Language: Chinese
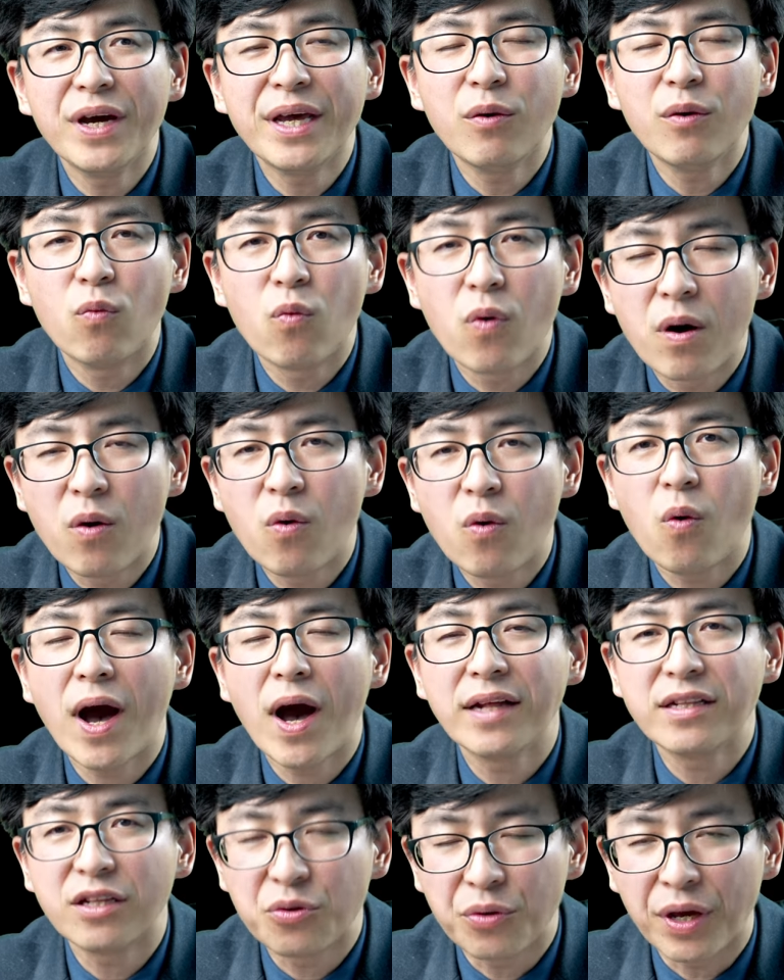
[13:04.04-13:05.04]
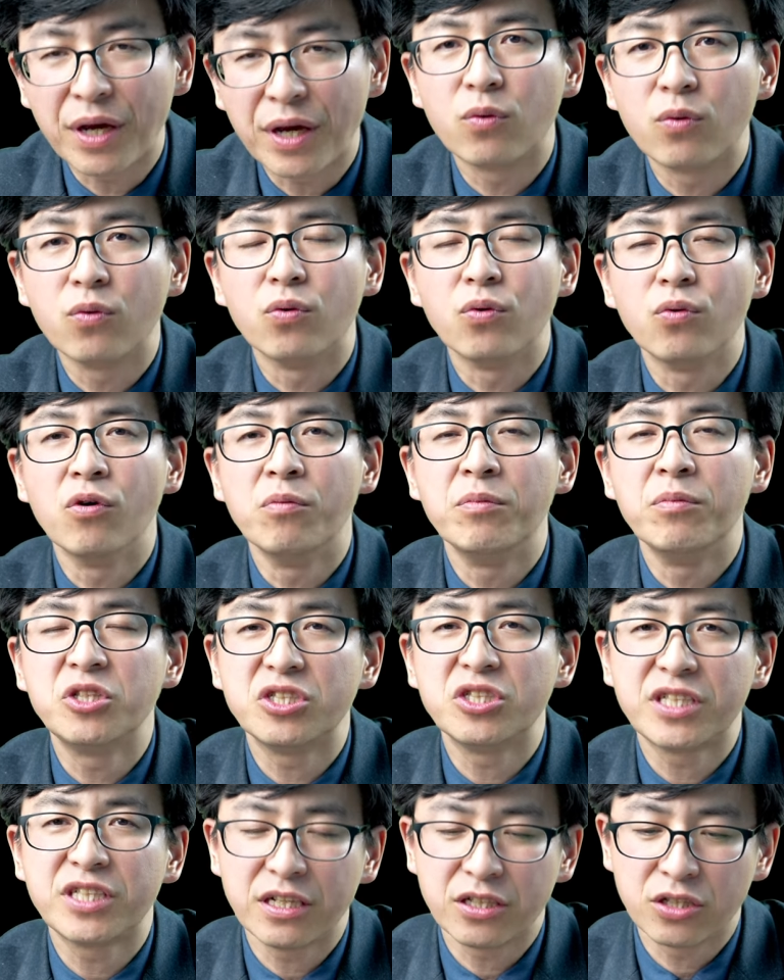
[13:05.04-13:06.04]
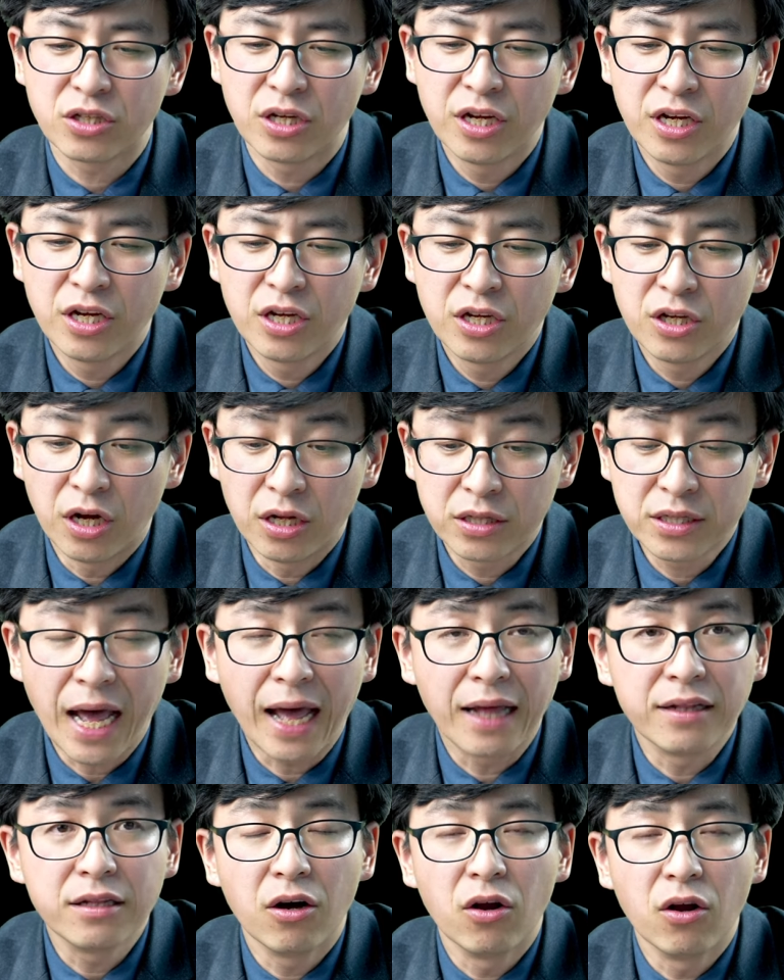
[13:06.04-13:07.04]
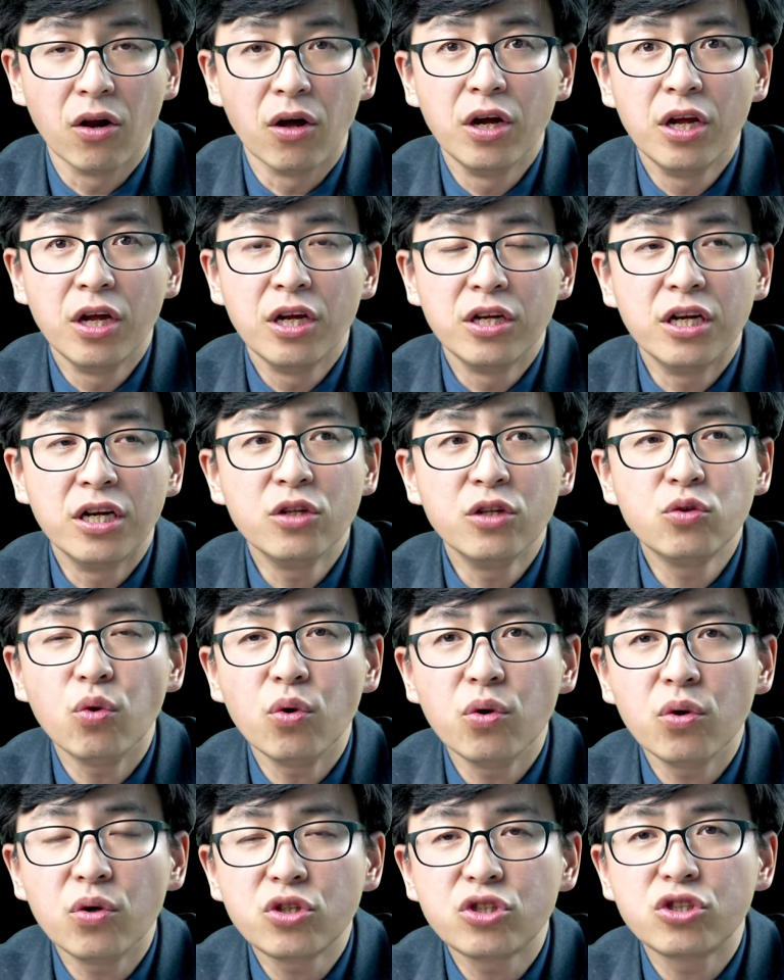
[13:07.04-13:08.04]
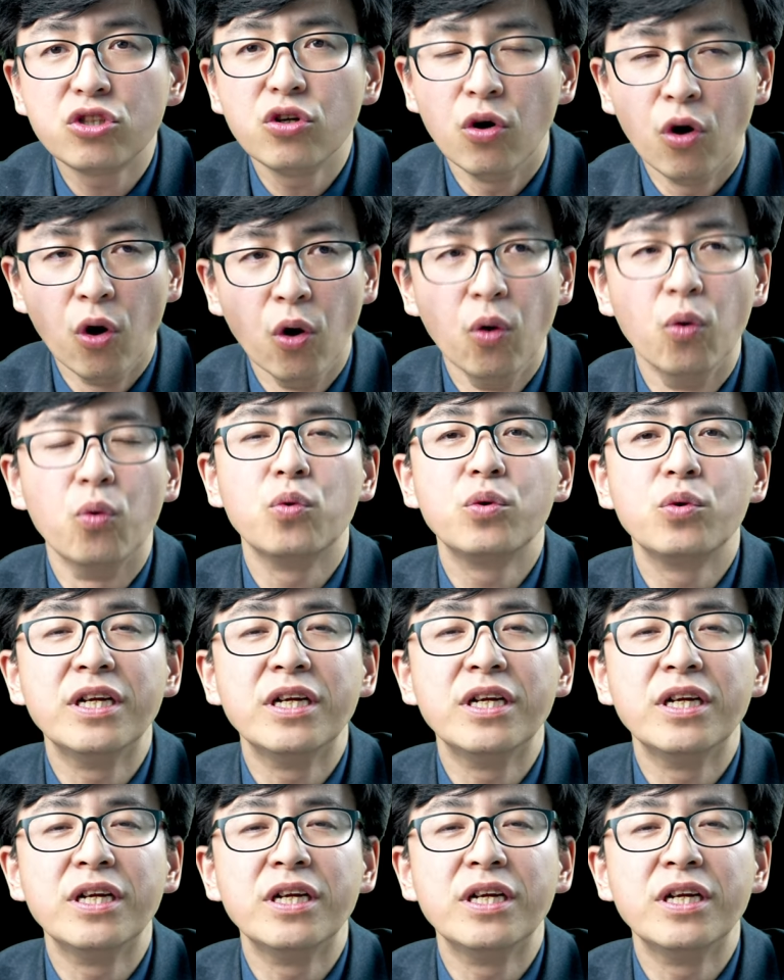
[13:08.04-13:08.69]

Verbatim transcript: 为文化的缘故，我们之前也呃谈到了人堕落之后，